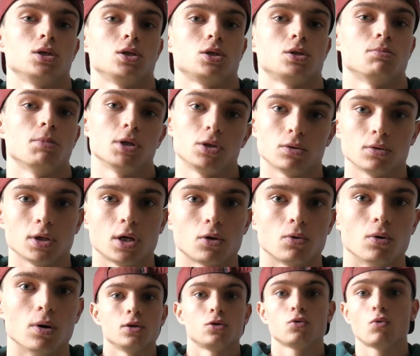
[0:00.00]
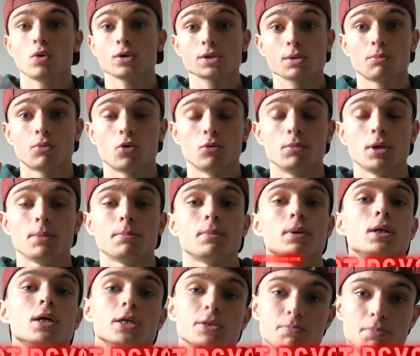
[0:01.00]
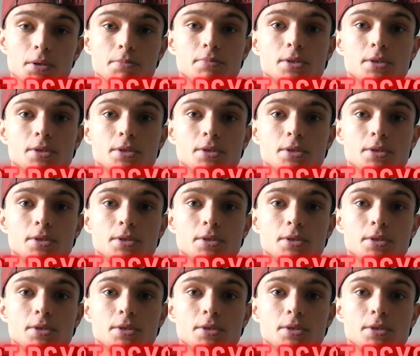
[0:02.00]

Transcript: je m'attendais à quoi Troisième problème, l'aspect